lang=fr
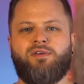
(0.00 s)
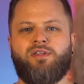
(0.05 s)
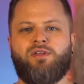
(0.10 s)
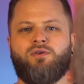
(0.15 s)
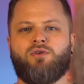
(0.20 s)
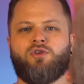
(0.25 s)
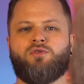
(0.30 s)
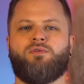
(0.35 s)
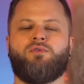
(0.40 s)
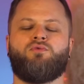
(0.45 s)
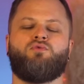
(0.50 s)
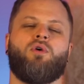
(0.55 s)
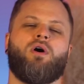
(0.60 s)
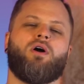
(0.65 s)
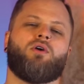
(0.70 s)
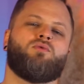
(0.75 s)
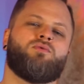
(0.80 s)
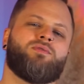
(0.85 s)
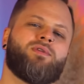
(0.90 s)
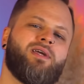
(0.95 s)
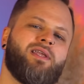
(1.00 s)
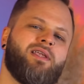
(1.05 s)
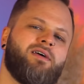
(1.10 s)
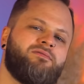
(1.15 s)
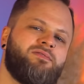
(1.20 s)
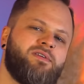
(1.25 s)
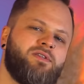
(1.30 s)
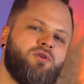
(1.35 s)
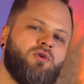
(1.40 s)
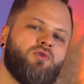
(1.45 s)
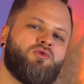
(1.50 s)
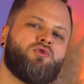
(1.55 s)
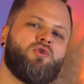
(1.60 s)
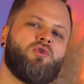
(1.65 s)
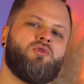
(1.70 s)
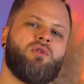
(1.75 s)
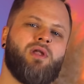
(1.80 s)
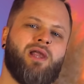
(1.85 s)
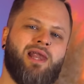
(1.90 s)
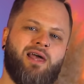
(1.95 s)
vidéo, je vais vous raconter la vie
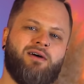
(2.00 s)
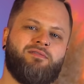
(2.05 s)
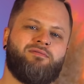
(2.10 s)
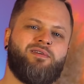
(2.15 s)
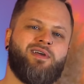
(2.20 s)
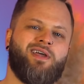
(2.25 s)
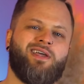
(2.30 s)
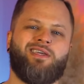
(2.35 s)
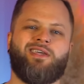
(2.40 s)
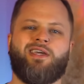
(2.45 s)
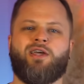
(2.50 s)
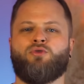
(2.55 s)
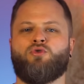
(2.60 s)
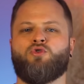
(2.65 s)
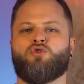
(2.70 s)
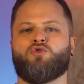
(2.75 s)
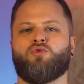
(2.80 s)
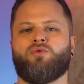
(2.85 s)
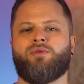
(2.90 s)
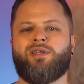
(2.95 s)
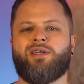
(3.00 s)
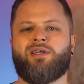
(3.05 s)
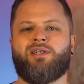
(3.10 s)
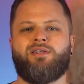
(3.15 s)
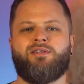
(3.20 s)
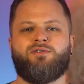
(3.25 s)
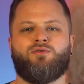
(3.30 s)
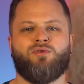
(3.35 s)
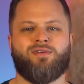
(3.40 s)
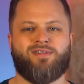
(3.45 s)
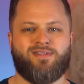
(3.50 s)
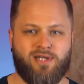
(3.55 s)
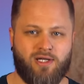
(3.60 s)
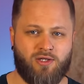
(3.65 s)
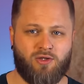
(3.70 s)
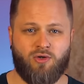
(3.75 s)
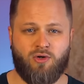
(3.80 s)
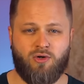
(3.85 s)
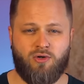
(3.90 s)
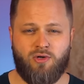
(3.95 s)
d'Anton Lavey et de son église de
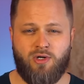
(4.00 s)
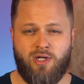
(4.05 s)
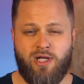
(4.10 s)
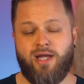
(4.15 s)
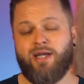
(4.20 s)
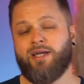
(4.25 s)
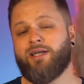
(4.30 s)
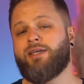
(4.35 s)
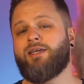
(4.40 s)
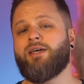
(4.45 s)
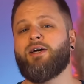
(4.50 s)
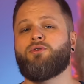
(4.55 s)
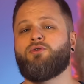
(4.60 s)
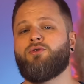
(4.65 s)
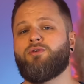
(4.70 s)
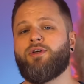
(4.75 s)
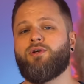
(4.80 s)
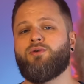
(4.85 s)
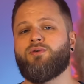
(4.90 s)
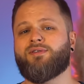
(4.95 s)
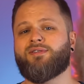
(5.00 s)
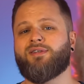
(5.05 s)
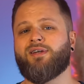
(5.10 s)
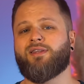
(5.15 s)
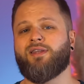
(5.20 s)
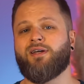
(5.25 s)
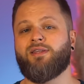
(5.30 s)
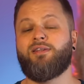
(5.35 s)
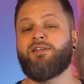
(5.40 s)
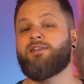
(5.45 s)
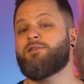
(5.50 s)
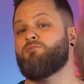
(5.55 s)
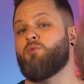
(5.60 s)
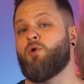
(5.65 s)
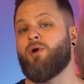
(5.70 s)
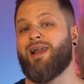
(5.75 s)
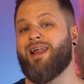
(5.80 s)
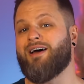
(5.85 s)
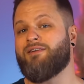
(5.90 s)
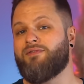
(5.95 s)
Satan qui a donné le
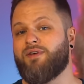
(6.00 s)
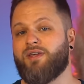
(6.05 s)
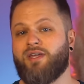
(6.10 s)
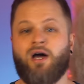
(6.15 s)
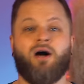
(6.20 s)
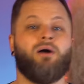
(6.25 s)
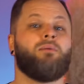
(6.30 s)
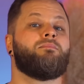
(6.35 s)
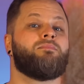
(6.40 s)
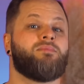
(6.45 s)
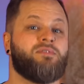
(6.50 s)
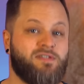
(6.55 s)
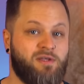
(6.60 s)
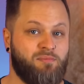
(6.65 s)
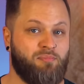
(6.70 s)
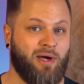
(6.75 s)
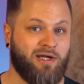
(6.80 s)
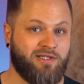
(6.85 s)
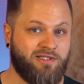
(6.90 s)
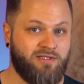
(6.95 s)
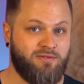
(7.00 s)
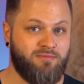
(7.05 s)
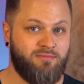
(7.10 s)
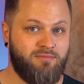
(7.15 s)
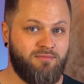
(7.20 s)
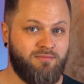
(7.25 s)
satanisme lavéien. C'est parti.